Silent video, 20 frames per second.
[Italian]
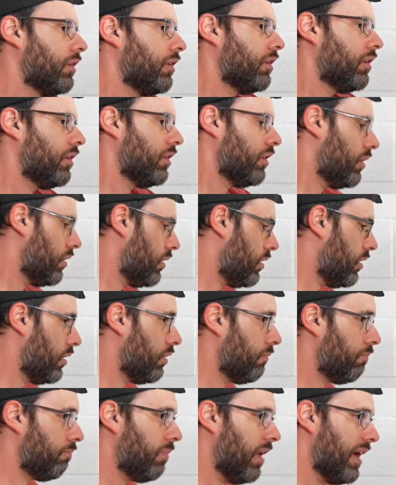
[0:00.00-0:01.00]

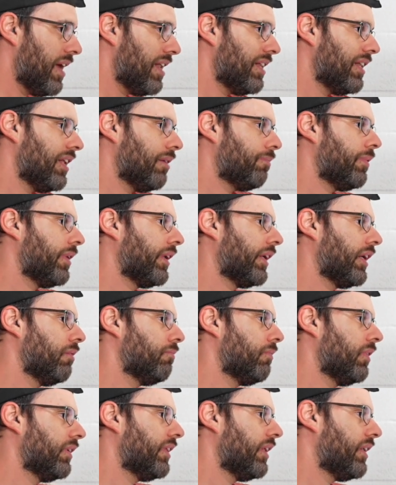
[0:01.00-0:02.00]
Eh, bella perché è
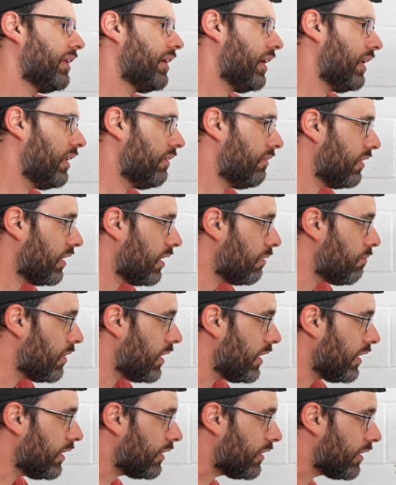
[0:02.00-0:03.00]
un materiale
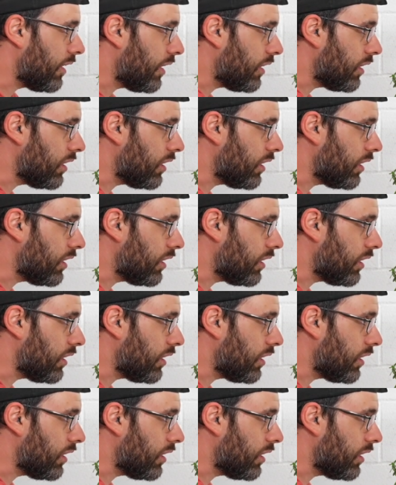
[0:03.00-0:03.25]
veramente